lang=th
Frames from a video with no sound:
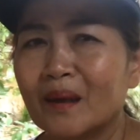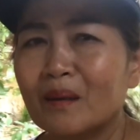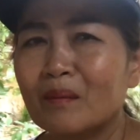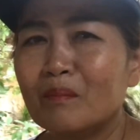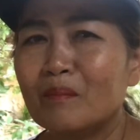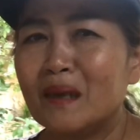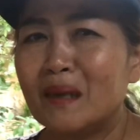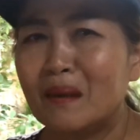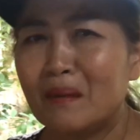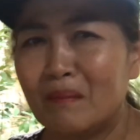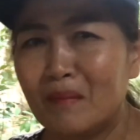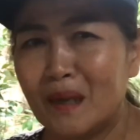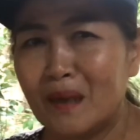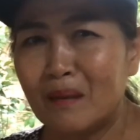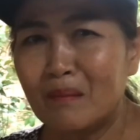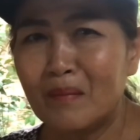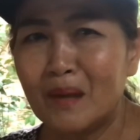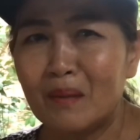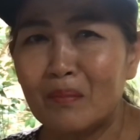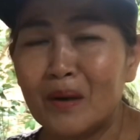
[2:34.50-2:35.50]
มีมี
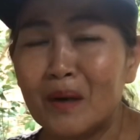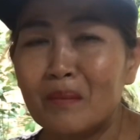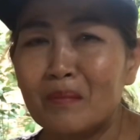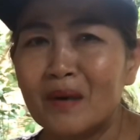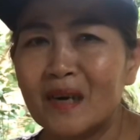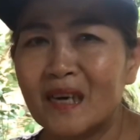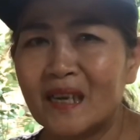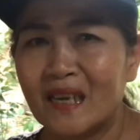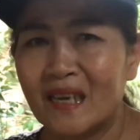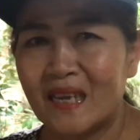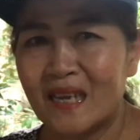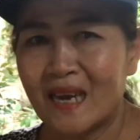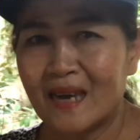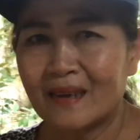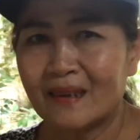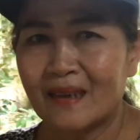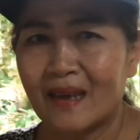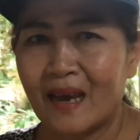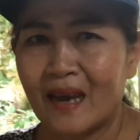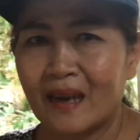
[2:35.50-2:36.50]
มีเพื่อนๆ ที่อยาก
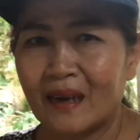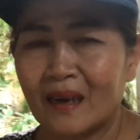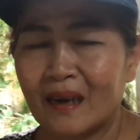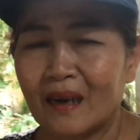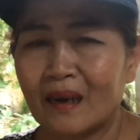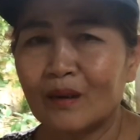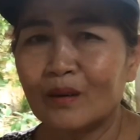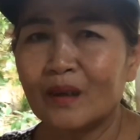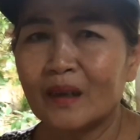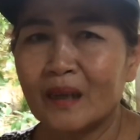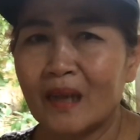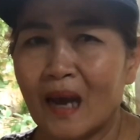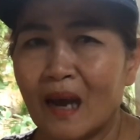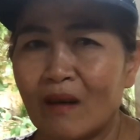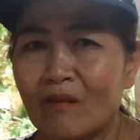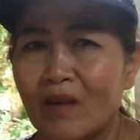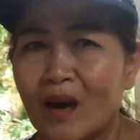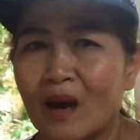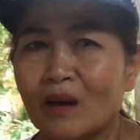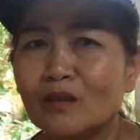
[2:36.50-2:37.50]
สร้างนะคะ เขาจะถาม
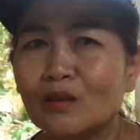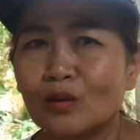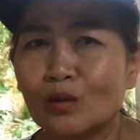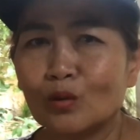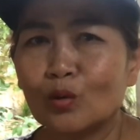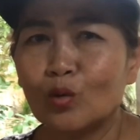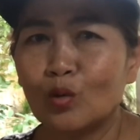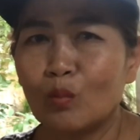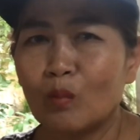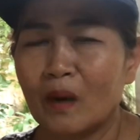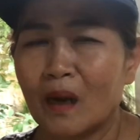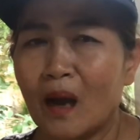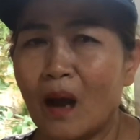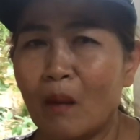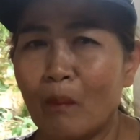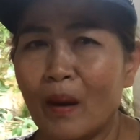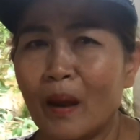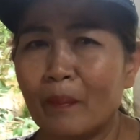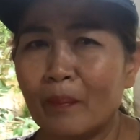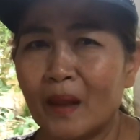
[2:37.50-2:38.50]
ว่าเอาส่งรูปมาเอา
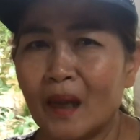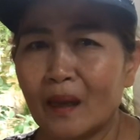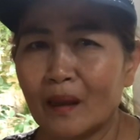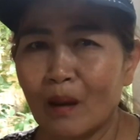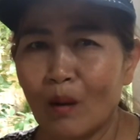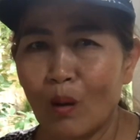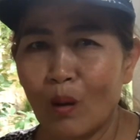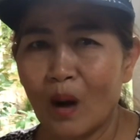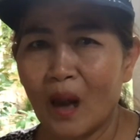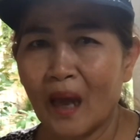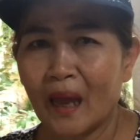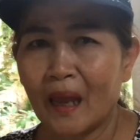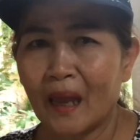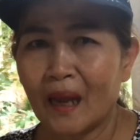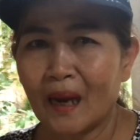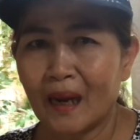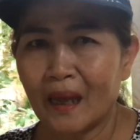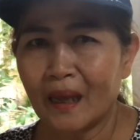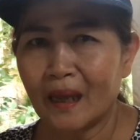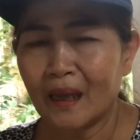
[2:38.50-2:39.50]
แบบเนี้ยเท่าไหร่
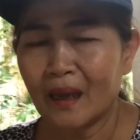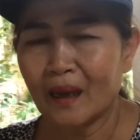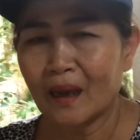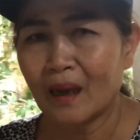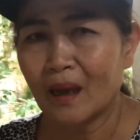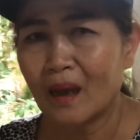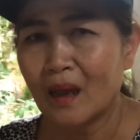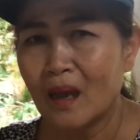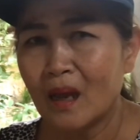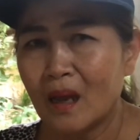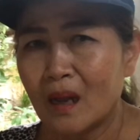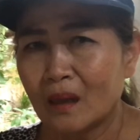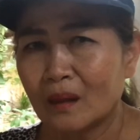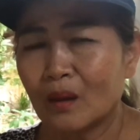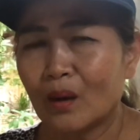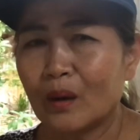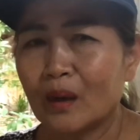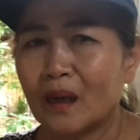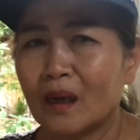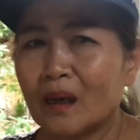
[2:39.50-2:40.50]
อะไรเงี้ยค่ะ ตอ
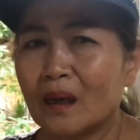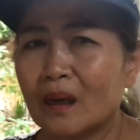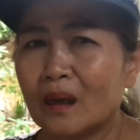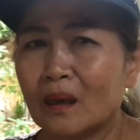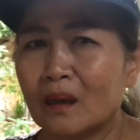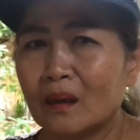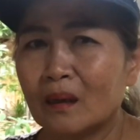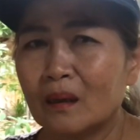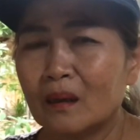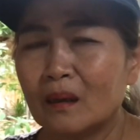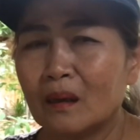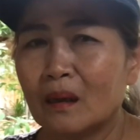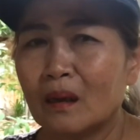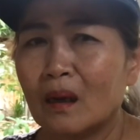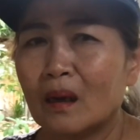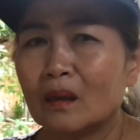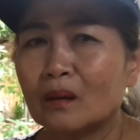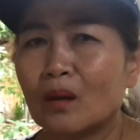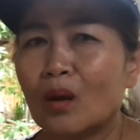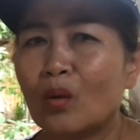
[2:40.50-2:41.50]
นนี้ค่ะก็คือ
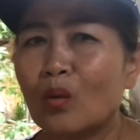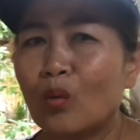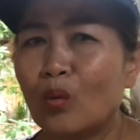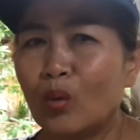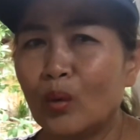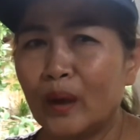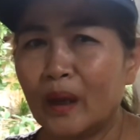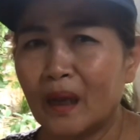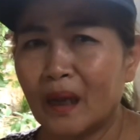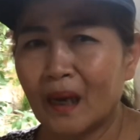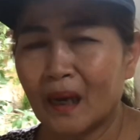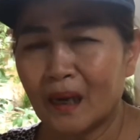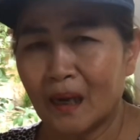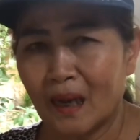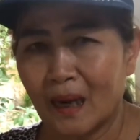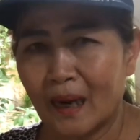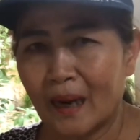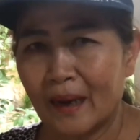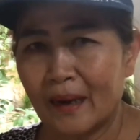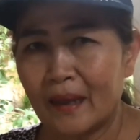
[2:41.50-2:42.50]
ต้องคุยกันใน
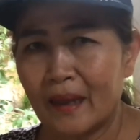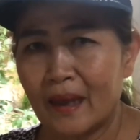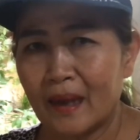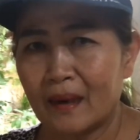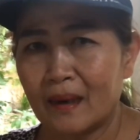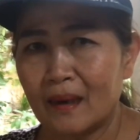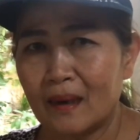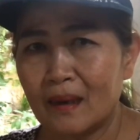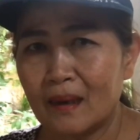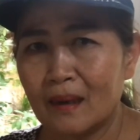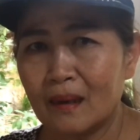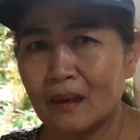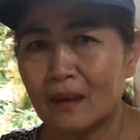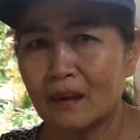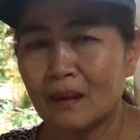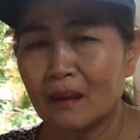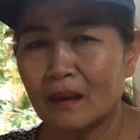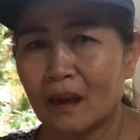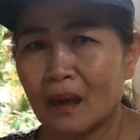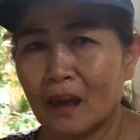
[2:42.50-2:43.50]
รายละเอียดนิดนึง
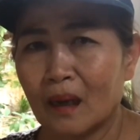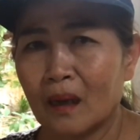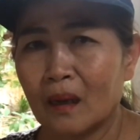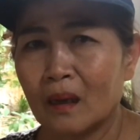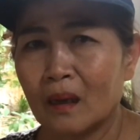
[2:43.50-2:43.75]
ค่ะ